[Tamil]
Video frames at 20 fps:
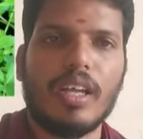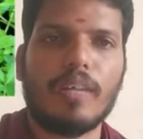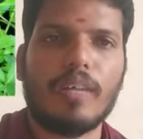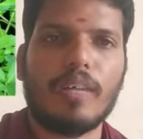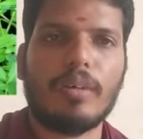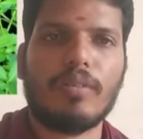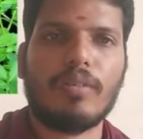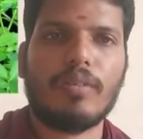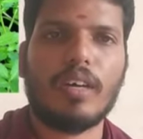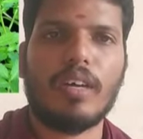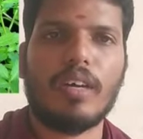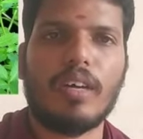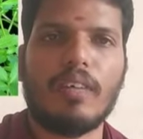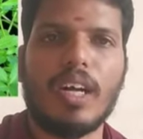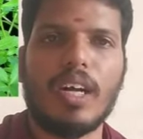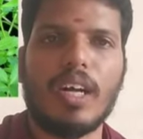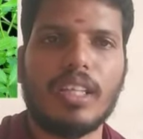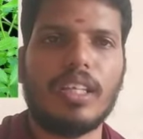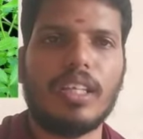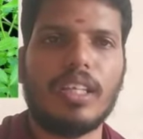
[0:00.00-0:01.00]
அதே மாதிரி வா
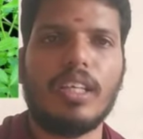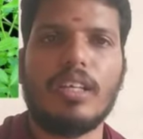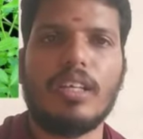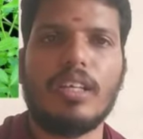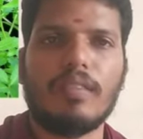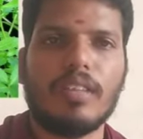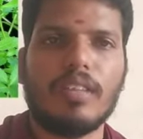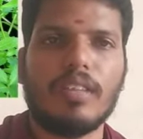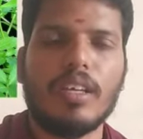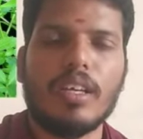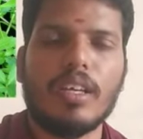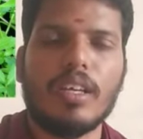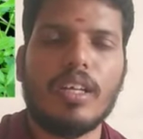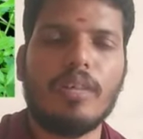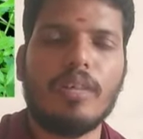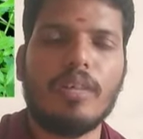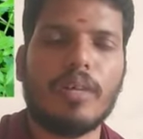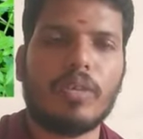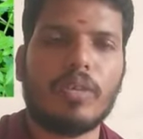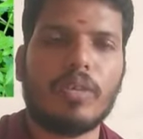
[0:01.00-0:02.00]
வாந்தி
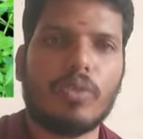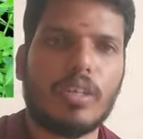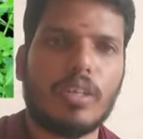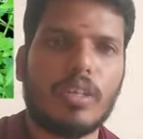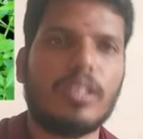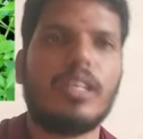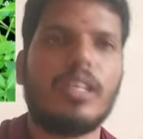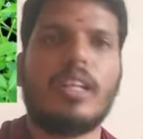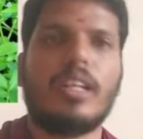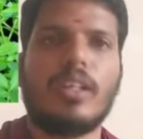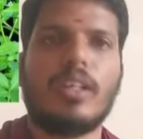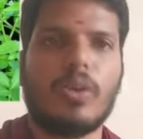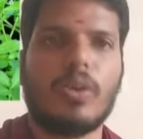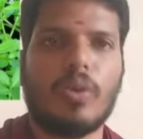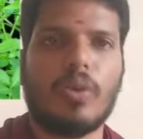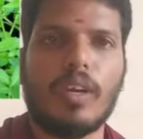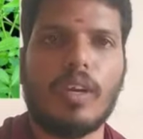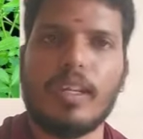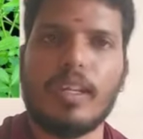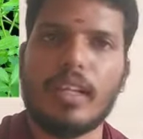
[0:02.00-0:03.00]
இது மாதிரி தொடர்ந்து எந்த
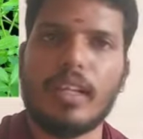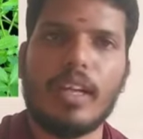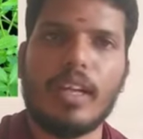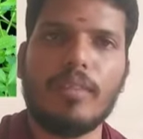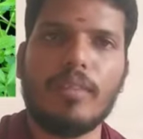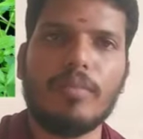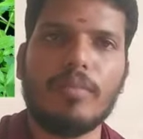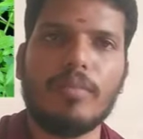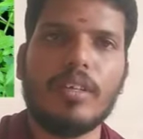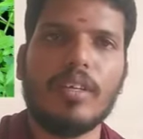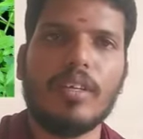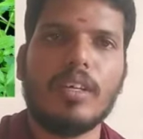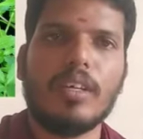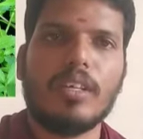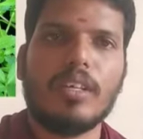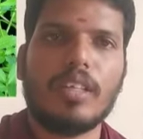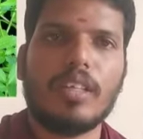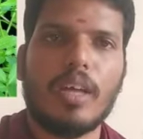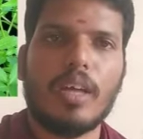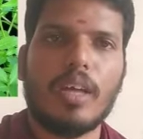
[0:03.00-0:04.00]
ஒரு தொல்லை இருந்தாலும்
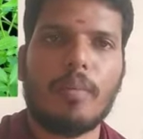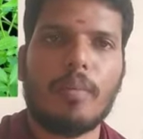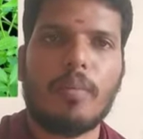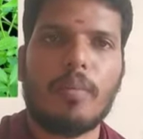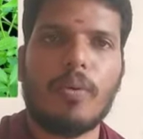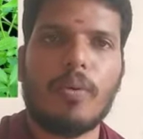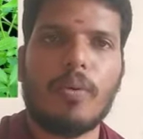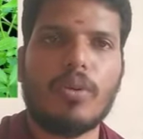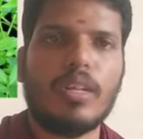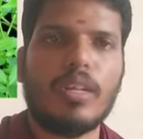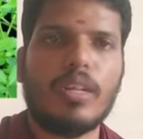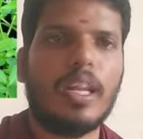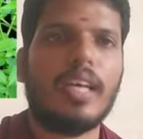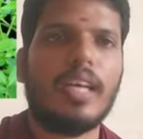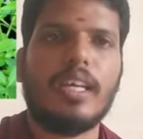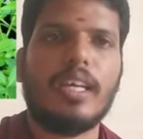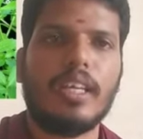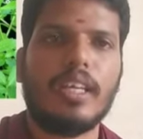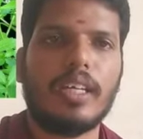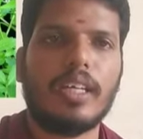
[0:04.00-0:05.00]
இந்த
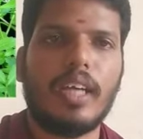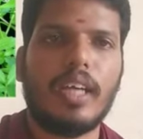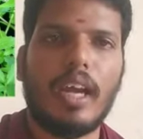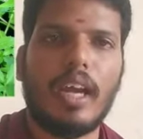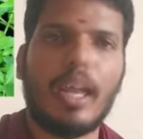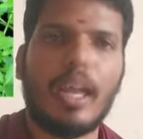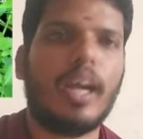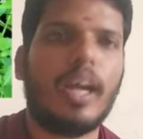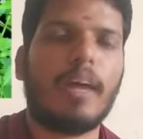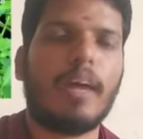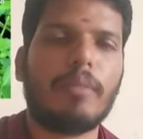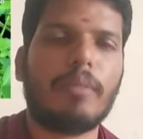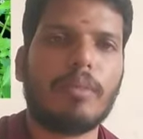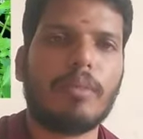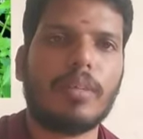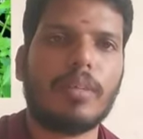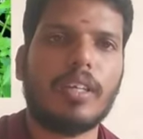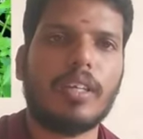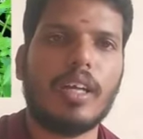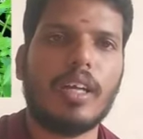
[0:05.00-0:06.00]
பொடுதலை இலை
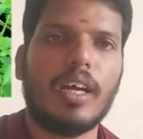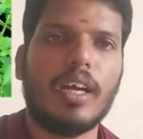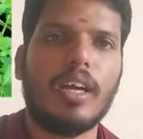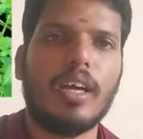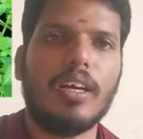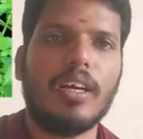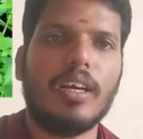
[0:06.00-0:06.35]
அப்படின்னு பார்த்தீங்கன்னா